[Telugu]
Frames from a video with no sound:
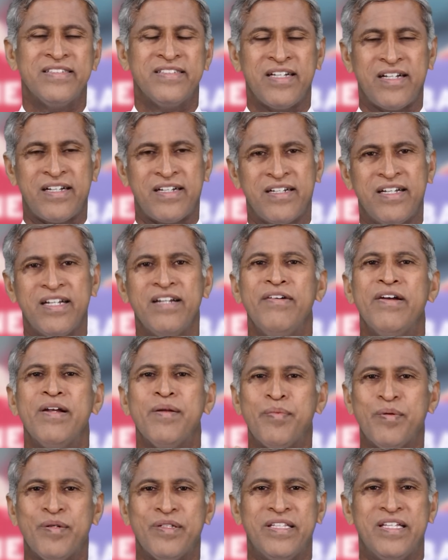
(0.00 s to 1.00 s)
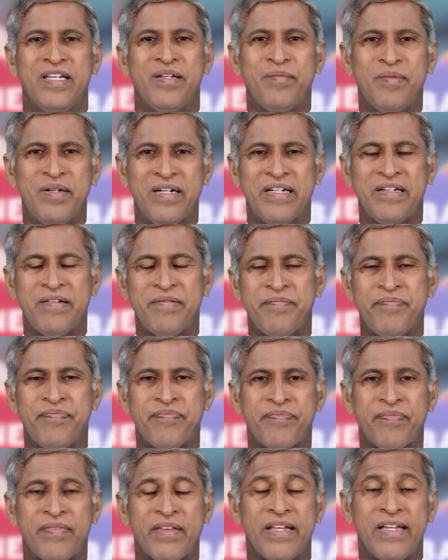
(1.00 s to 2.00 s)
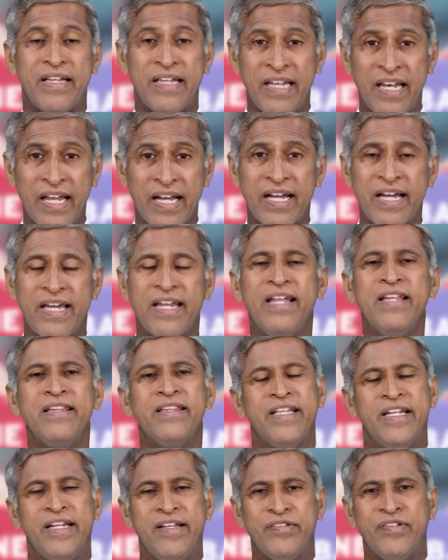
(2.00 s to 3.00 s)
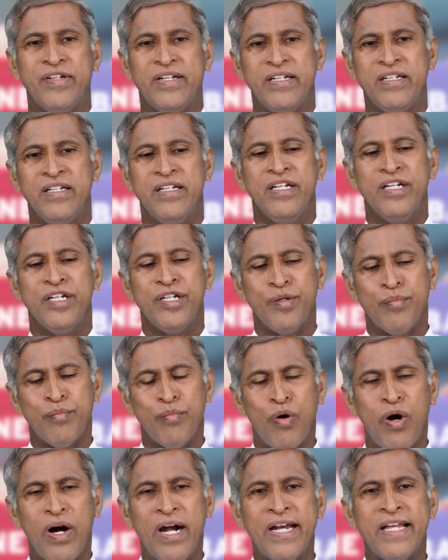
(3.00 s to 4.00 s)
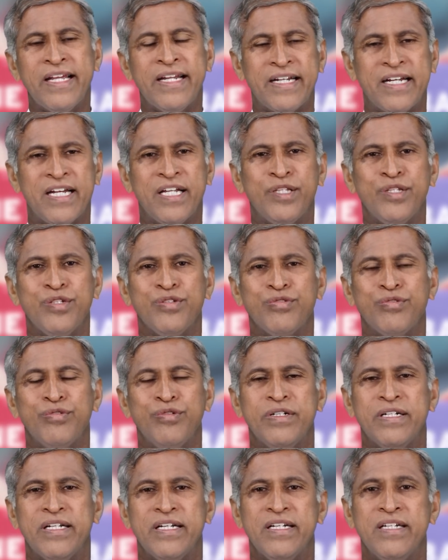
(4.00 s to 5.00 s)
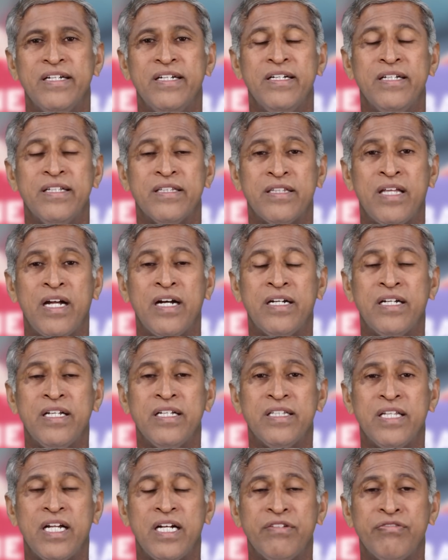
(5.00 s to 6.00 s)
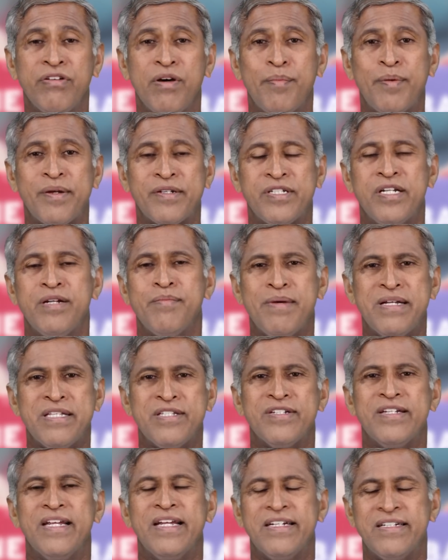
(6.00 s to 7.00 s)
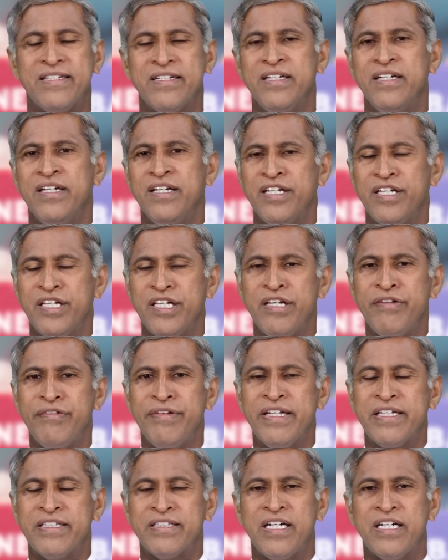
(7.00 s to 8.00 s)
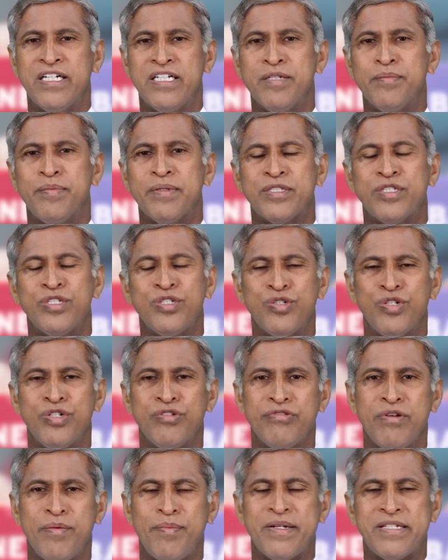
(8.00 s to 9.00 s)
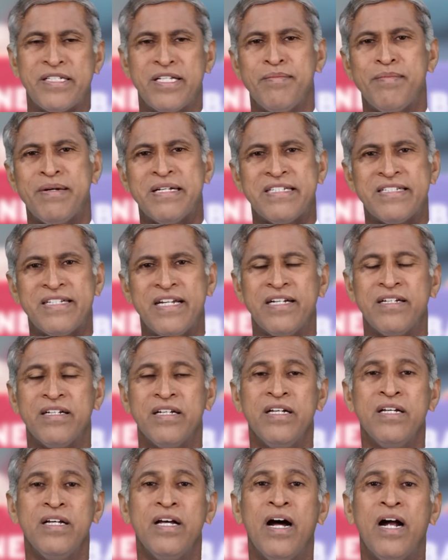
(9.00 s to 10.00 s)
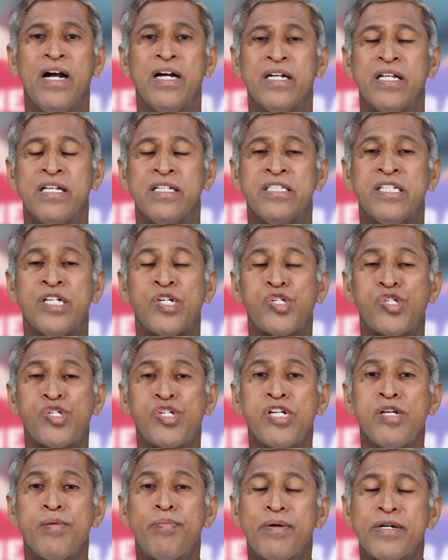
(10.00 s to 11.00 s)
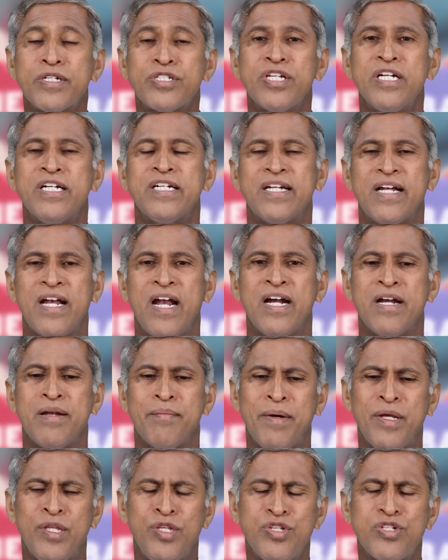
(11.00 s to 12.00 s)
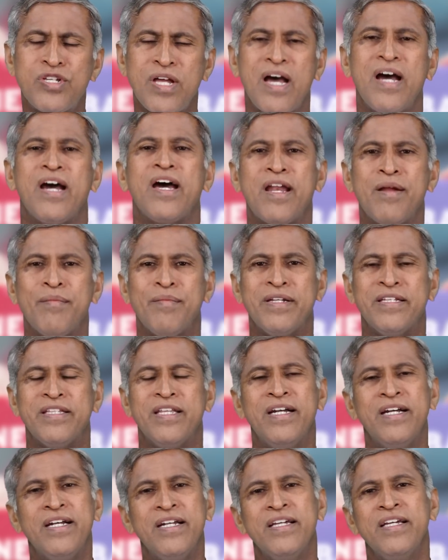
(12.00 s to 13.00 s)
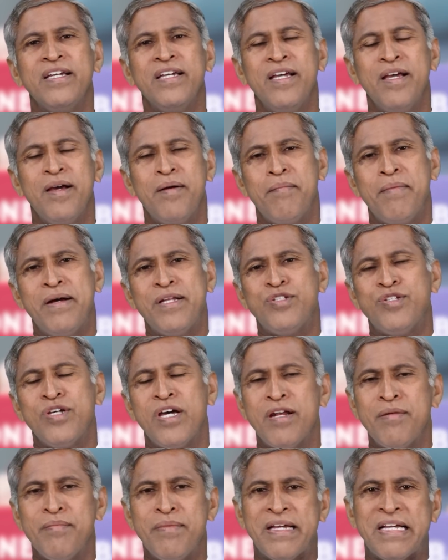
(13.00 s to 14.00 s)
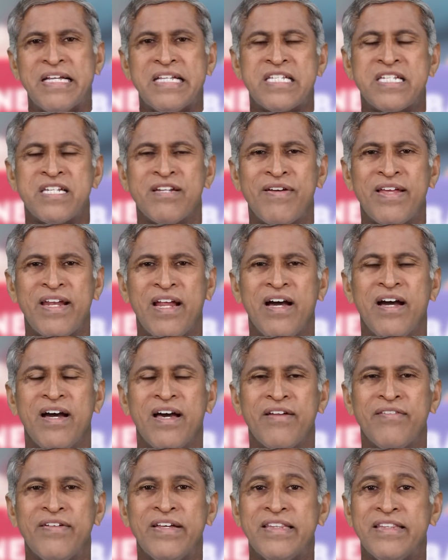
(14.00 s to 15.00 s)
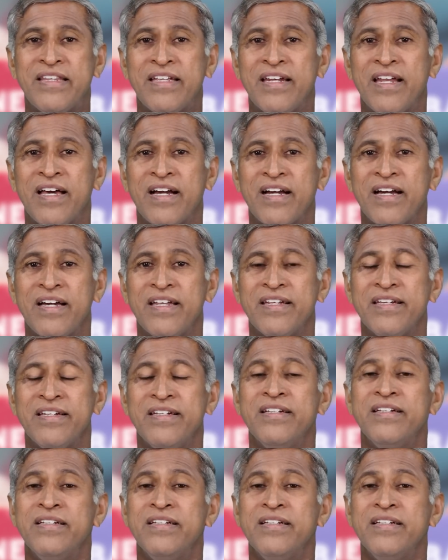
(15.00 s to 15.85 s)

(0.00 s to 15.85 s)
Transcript: చక్కగా వెళ్ళిపోతాయి అన్నమాట ఇలాగైనా తినేసేయండి మార్నింగ్ ఇట్లా తీసుకుంటే థర్టీ థర్టీ ఫైవ్ పర్సెంట్ మంచి డైట్ ఈవినింగ్ థర్టీ పర్సెంట్ ట్వంటీ ఫైవ్ పర్సెంట్ మంచి డైట్ అంటే సిక్స్టీ పర్సెంట్ ఇలాంటి మంచి ఆహారం మీరు తినండి మధ్యాహ్నం మీకు ఇష్టమైన ఆహారం ఏది తిన్నా కానీ